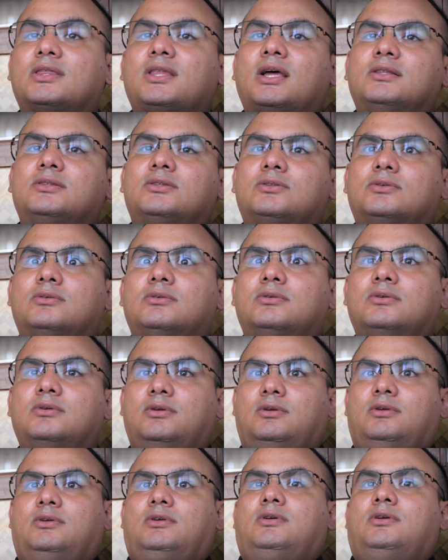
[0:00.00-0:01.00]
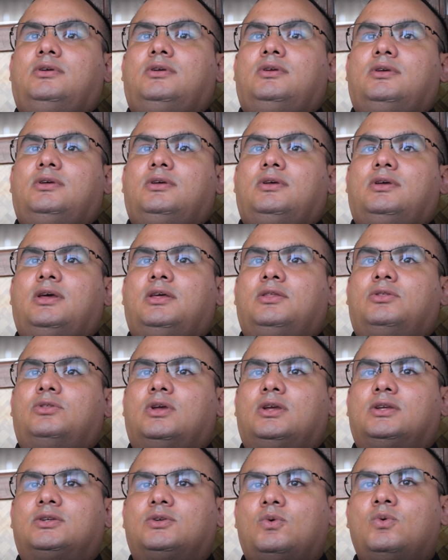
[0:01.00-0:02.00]
mejora la calidad,
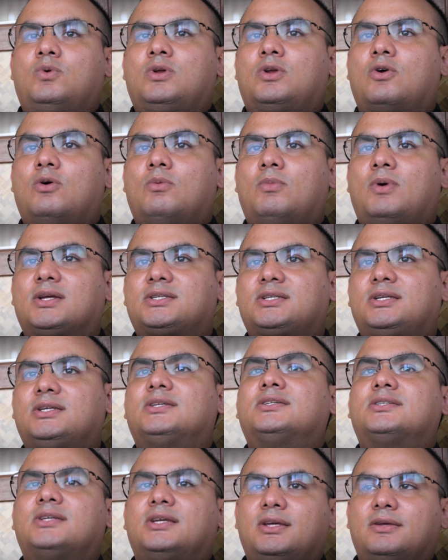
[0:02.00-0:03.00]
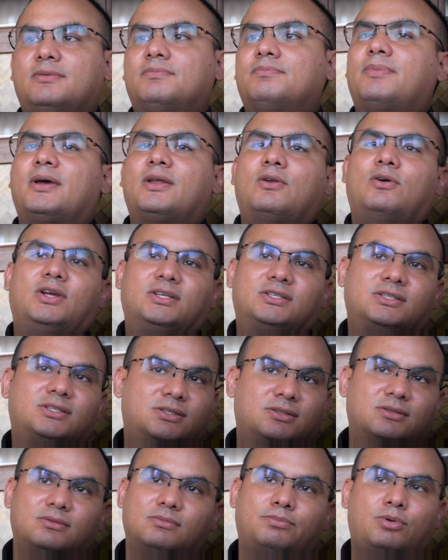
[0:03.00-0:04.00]
obligatoriamente el cliente va a ver el
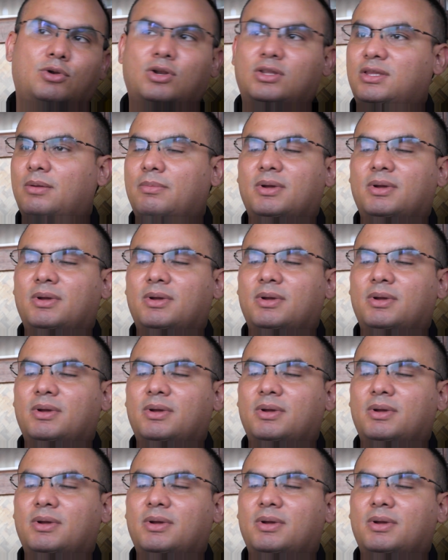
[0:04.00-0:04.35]
cambio